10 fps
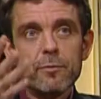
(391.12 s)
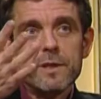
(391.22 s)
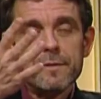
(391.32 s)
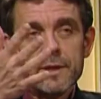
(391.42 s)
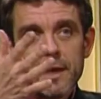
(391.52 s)

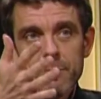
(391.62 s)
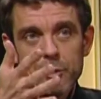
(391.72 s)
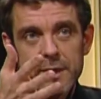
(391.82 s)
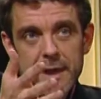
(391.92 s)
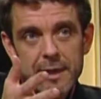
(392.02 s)
Vous avez également
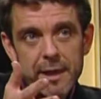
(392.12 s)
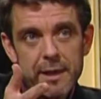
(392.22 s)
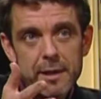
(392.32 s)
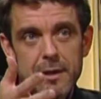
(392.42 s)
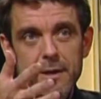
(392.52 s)
une
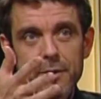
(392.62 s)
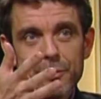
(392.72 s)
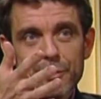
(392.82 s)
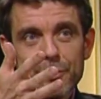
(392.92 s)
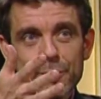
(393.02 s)
carrière,
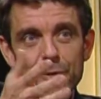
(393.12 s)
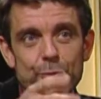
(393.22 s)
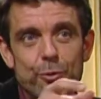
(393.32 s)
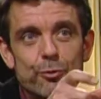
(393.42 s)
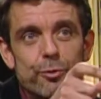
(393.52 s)

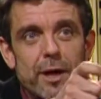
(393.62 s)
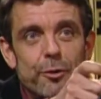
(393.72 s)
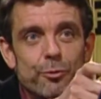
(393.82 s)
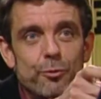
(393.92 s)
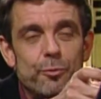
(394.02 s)
ou en tout cas
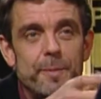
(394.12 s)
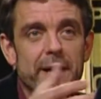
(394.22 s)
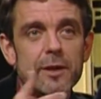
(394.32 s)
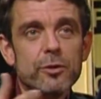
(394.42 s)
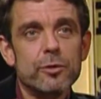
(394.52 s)
une, une,
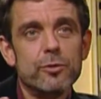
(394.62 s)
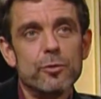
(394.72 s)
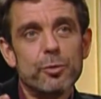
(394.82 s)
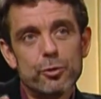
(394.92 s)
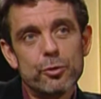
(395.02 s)
période
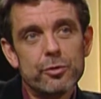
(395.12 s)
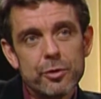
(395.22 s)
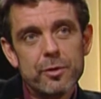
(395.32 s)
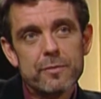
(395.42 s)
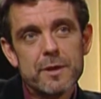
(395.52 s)
de
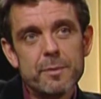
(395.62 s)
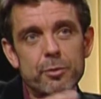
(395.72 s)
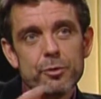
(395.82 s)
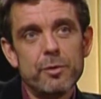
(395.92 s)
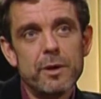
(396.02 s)
producteur. Vous avez
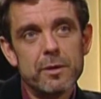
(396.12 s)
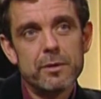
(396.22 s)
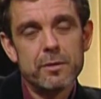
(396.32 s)
produit